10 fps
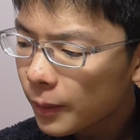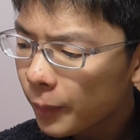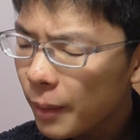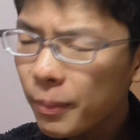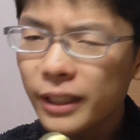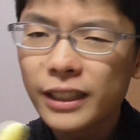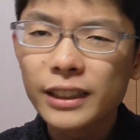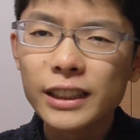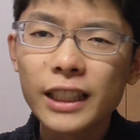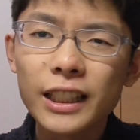まあやっぱ
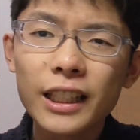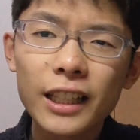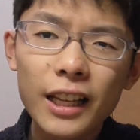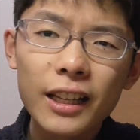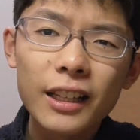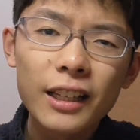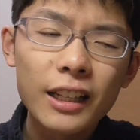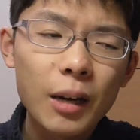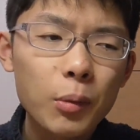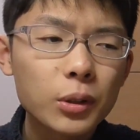り苦手なね、
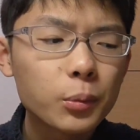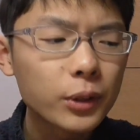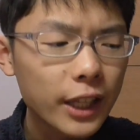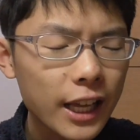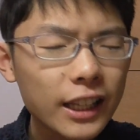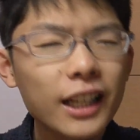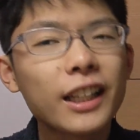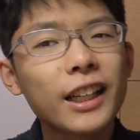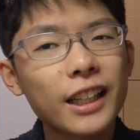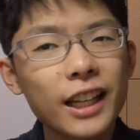科目もね、やっていか
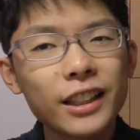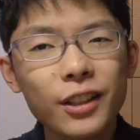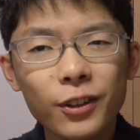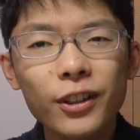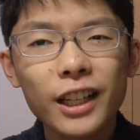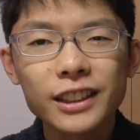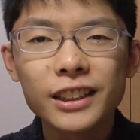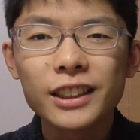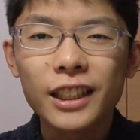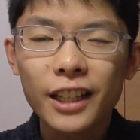なきゃなっていう感じ
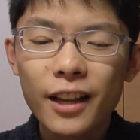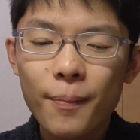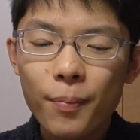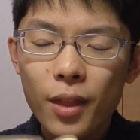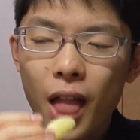ですかね。